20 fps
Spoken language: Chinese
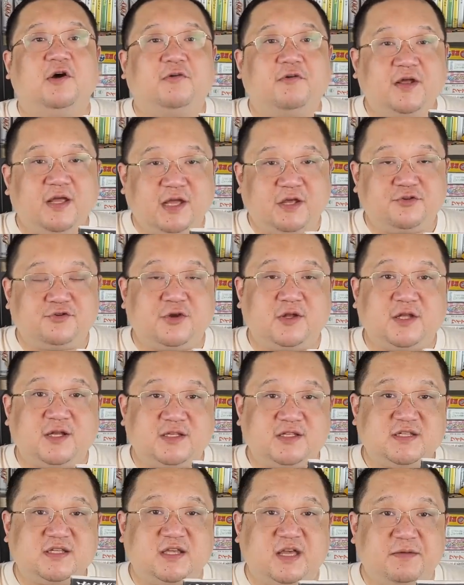我也觉得
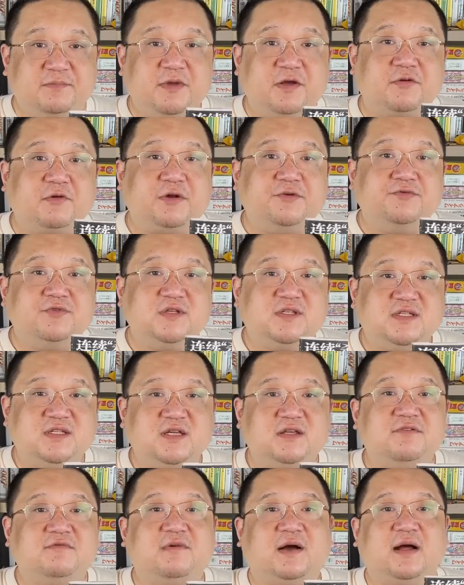前面关于
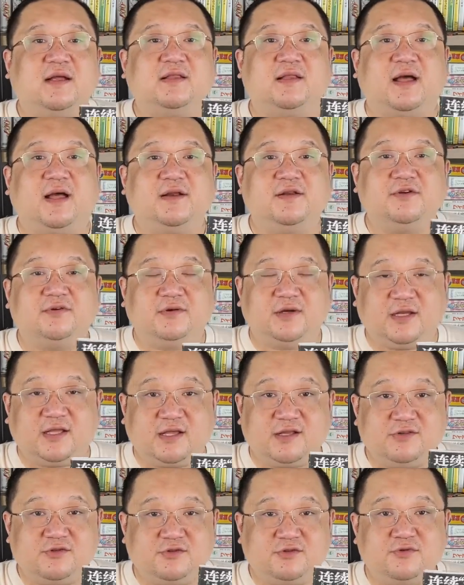青蛙男这种
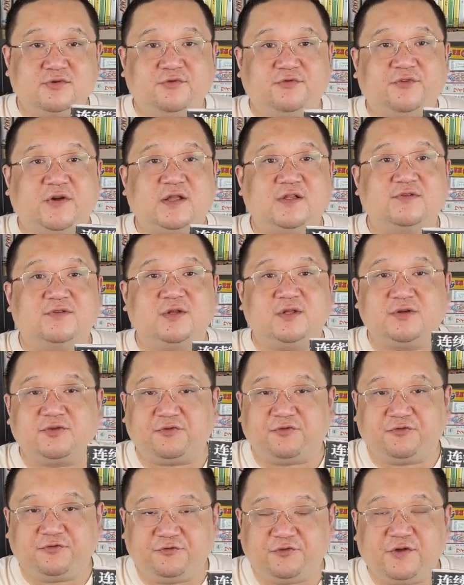连续犯罪的那
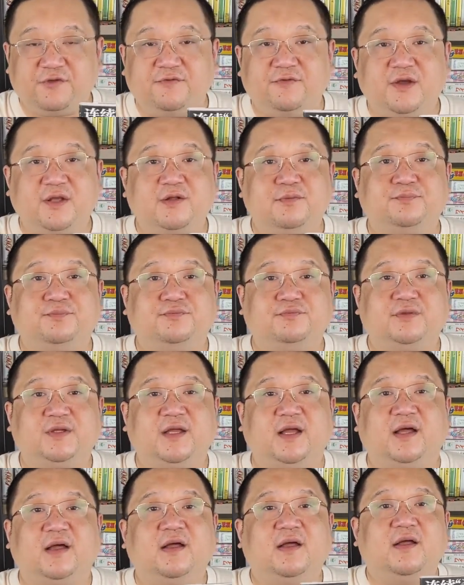种氛围的铺
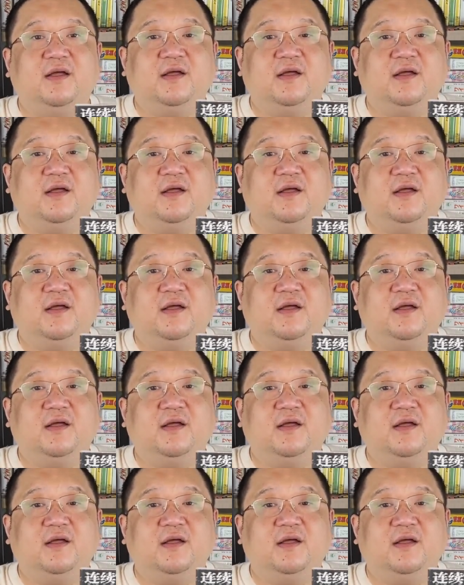垫、